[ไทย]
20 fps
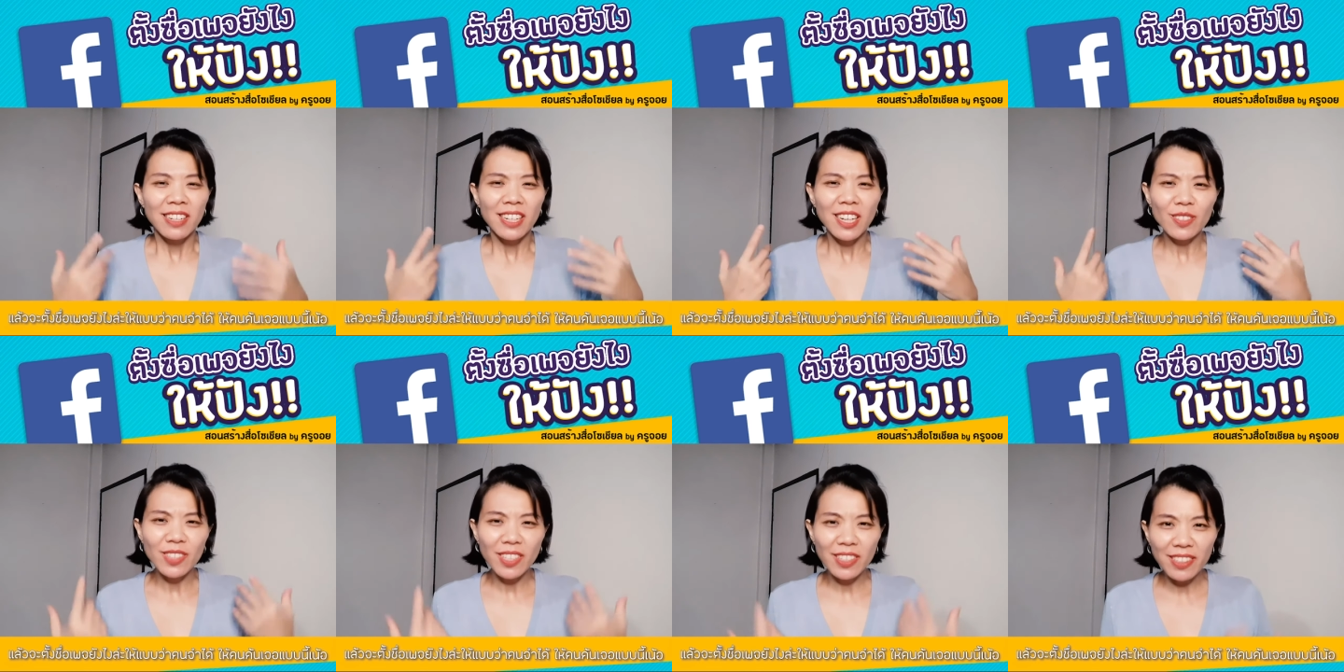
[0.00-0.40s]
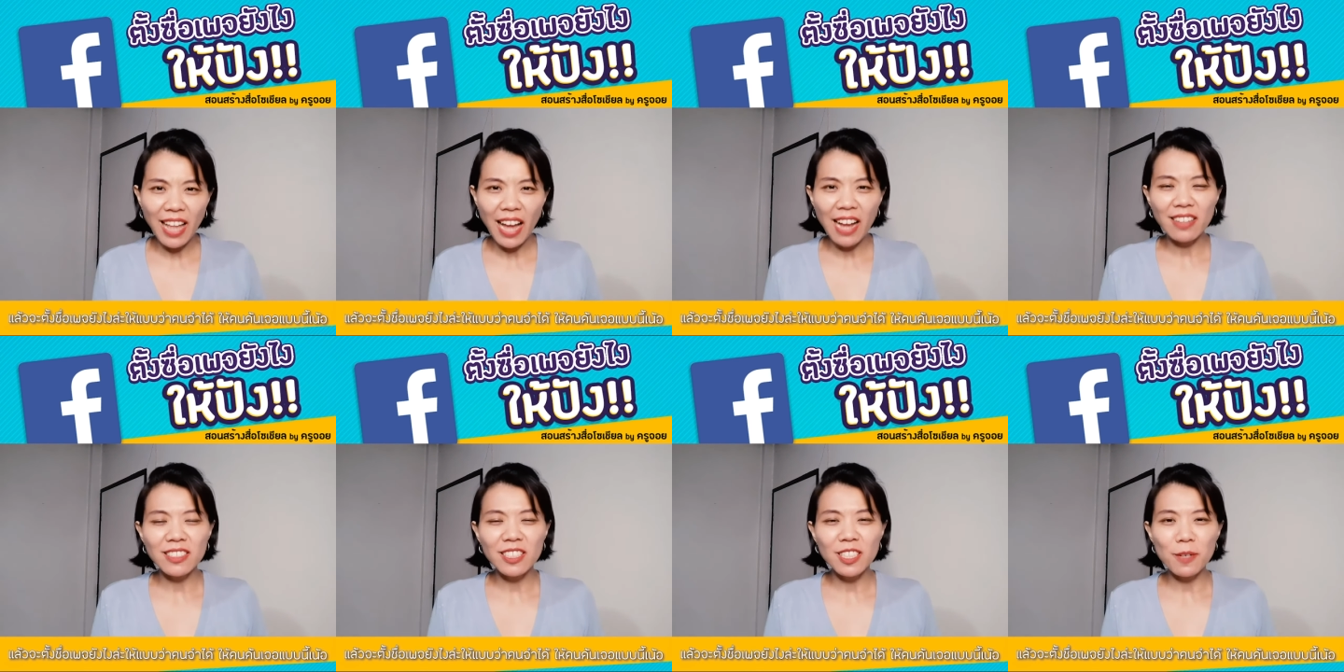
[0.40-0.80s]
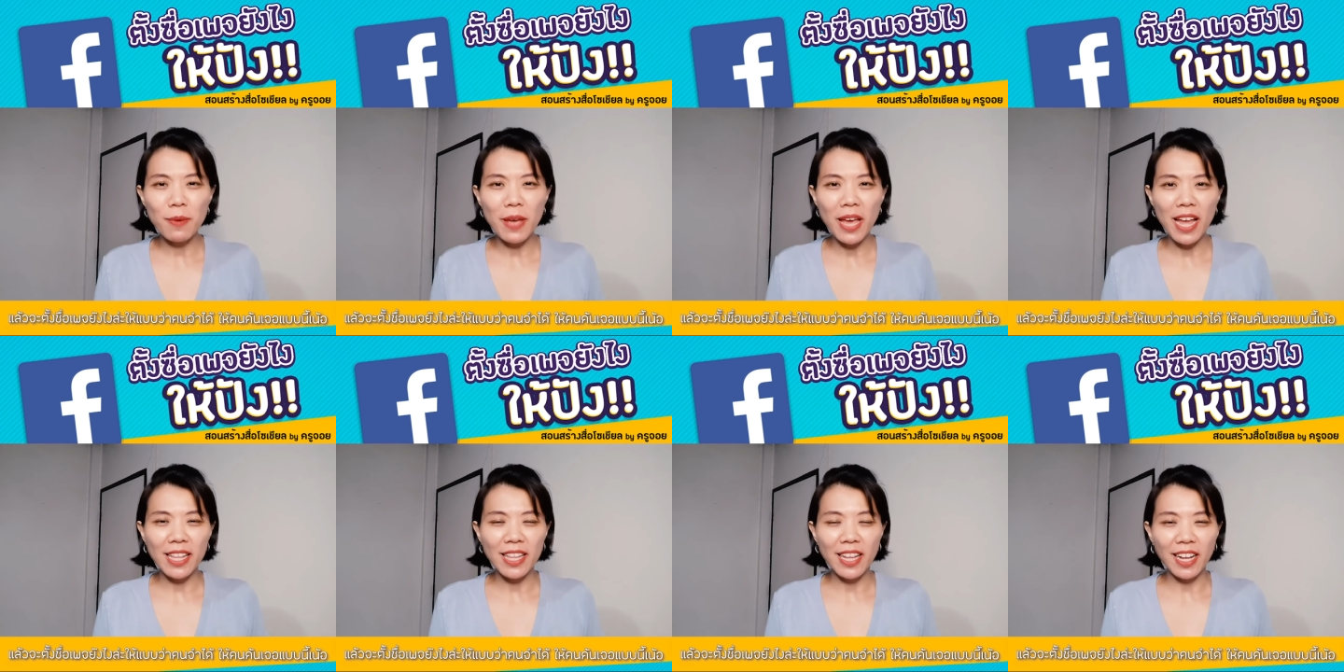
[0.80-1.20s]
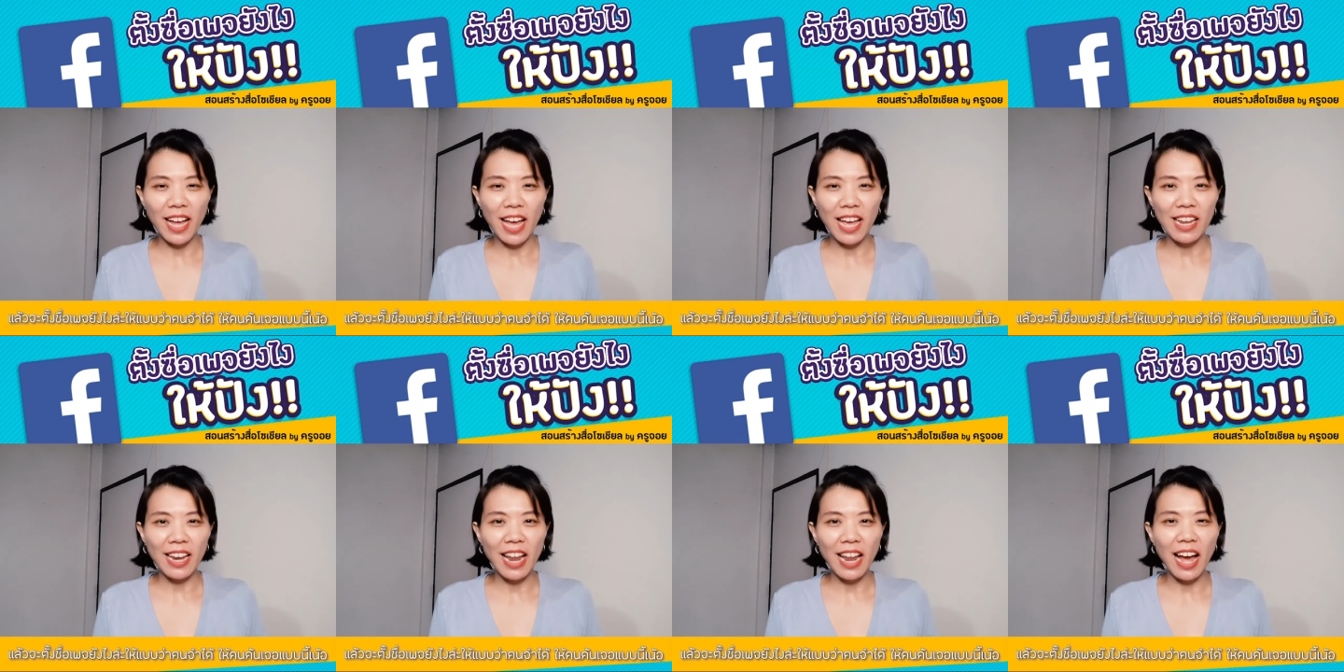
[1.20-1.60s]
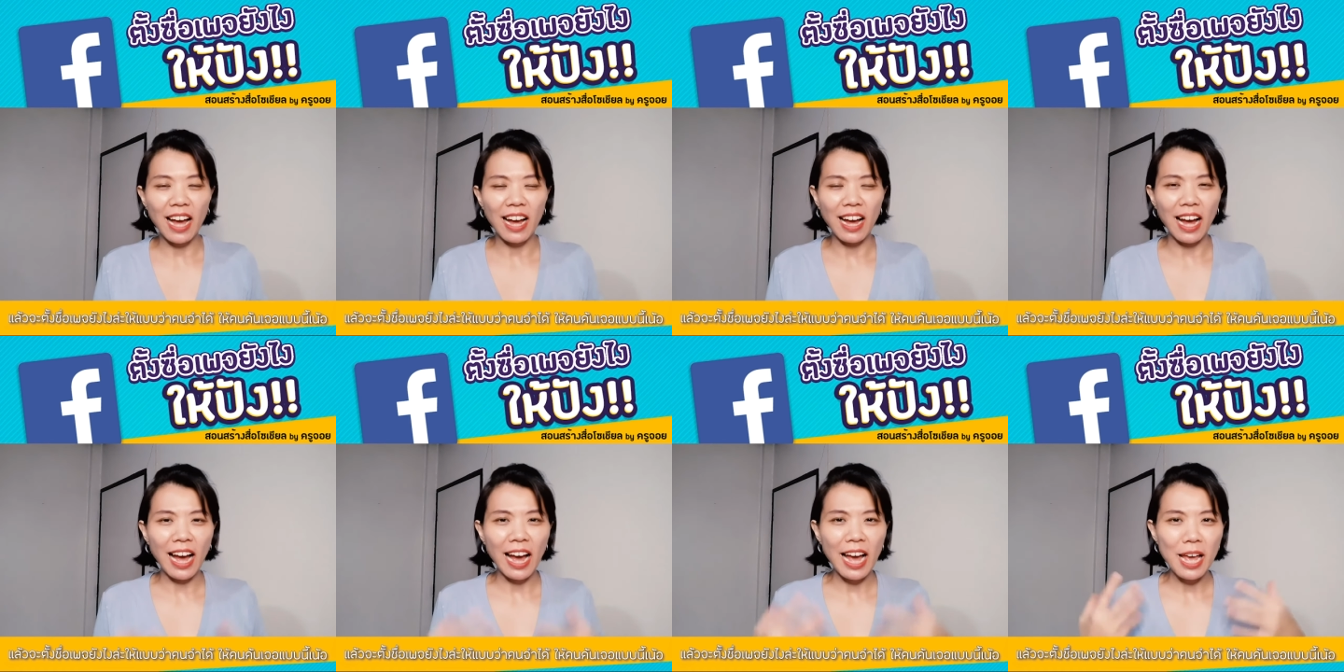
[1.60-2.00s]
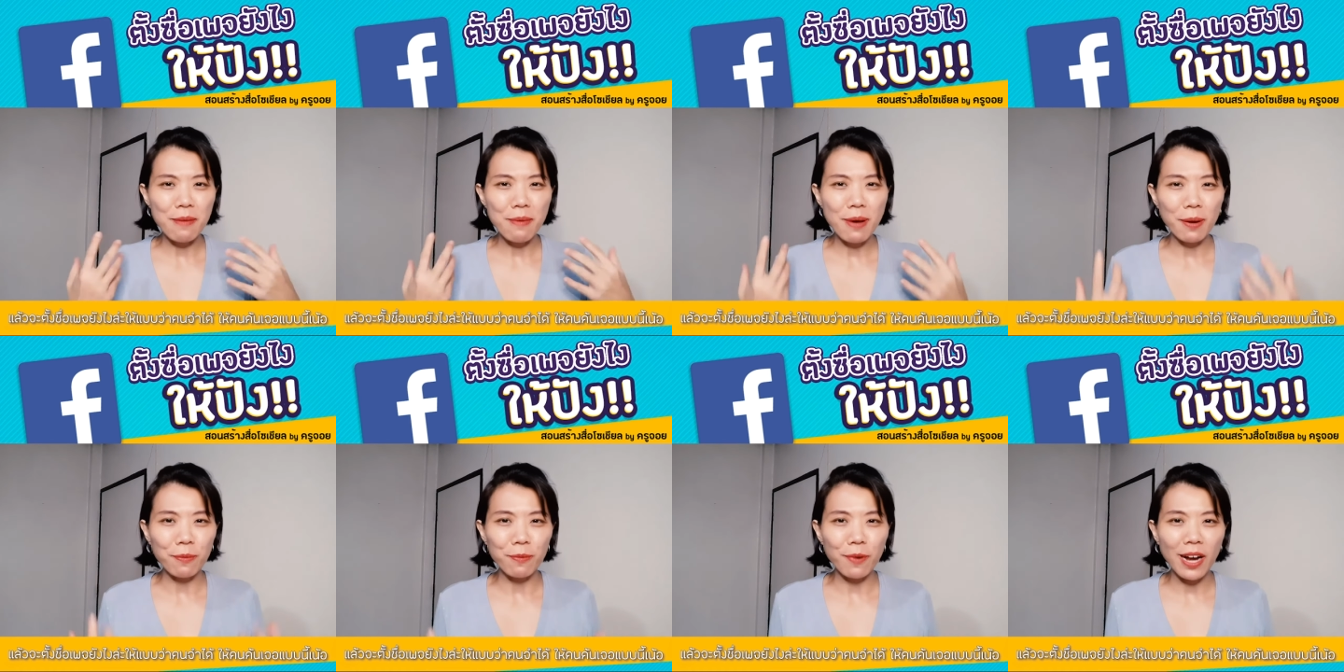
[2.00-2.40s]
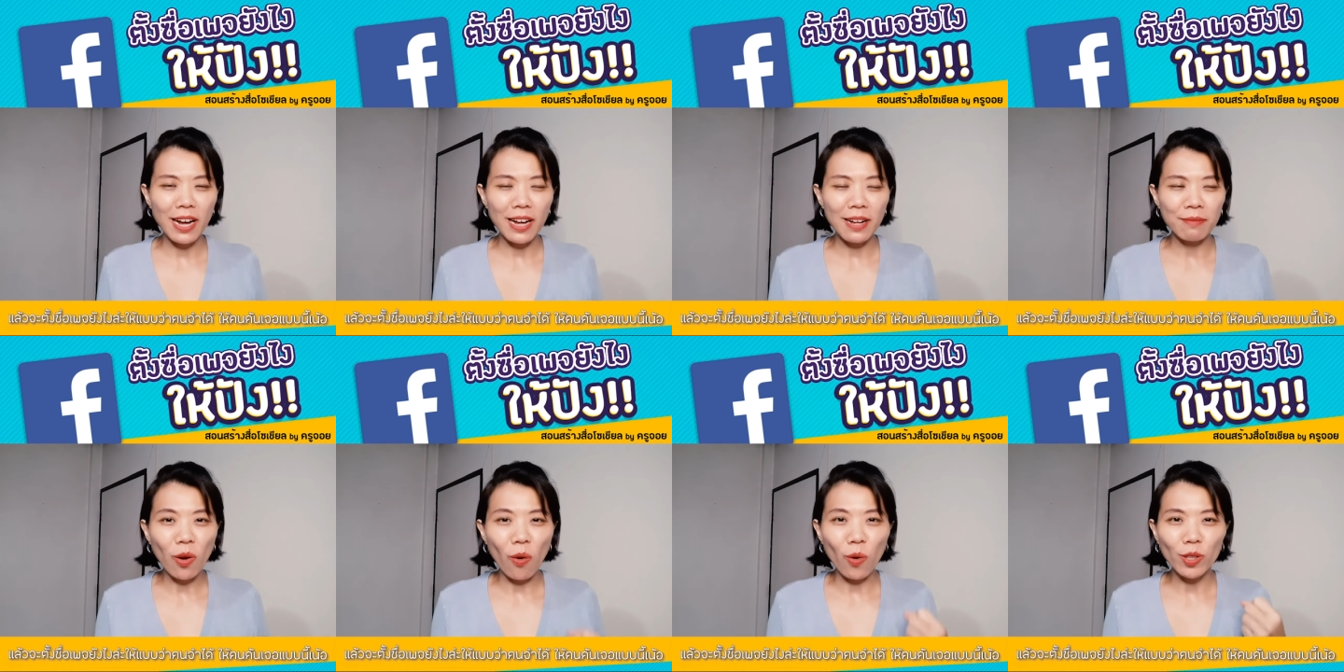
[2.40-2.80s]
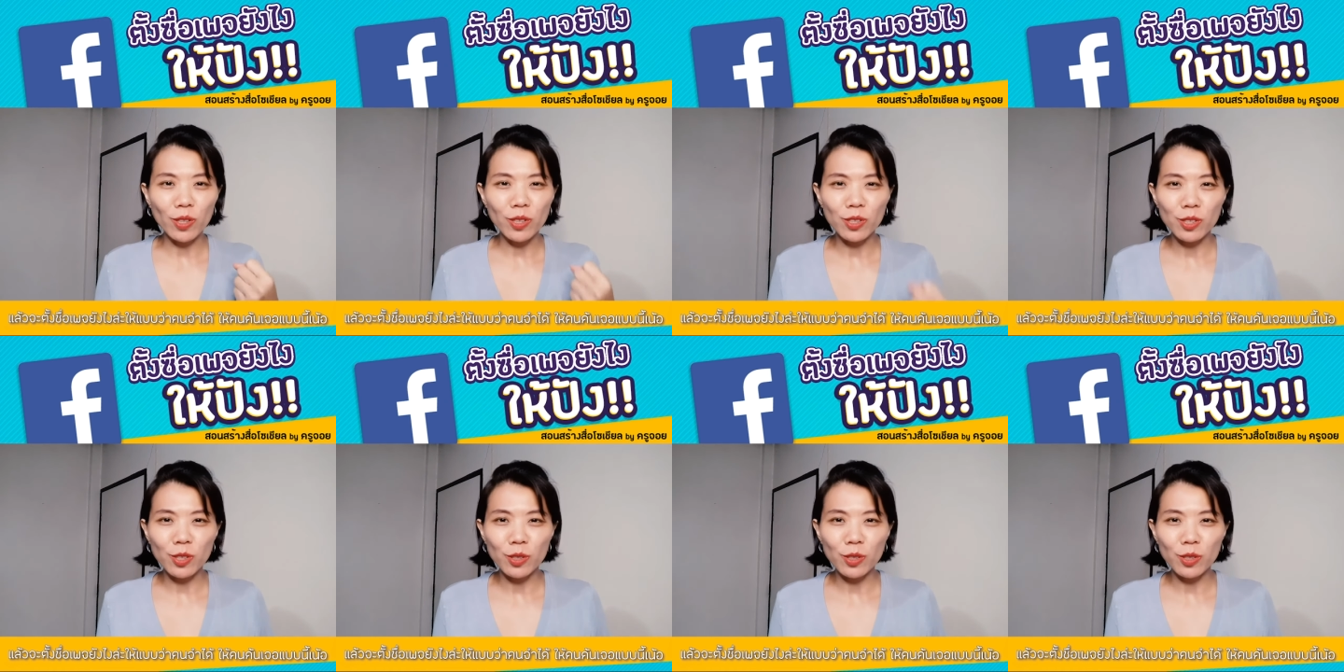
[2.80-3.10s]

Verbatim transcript: เราจะตั้งชื่อเพจยังไงล่ะให้แบบว่าคน